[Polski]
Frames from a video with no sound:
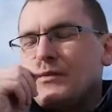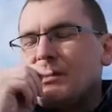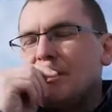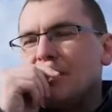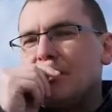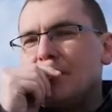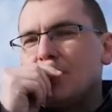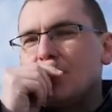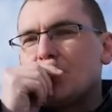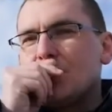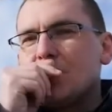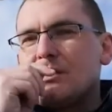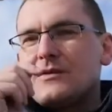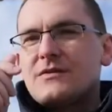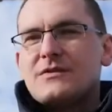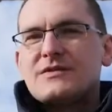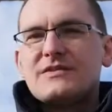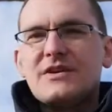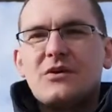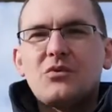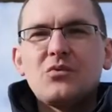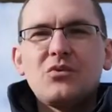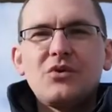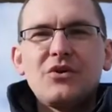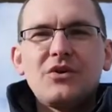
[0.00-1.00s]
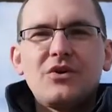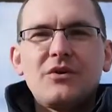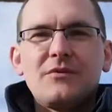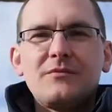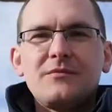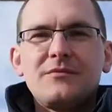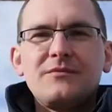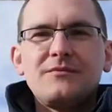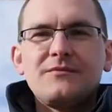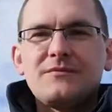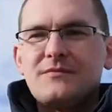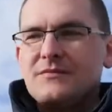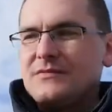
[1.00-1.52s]
i całują
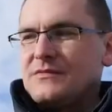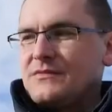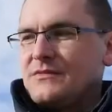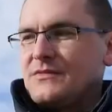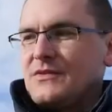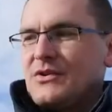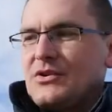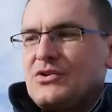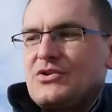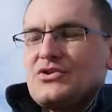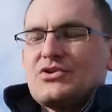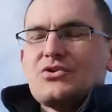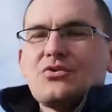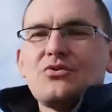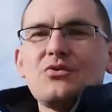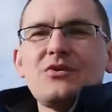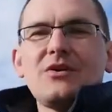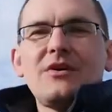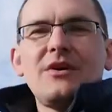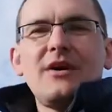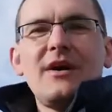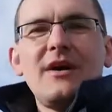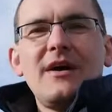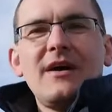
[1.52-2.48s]
kciuk,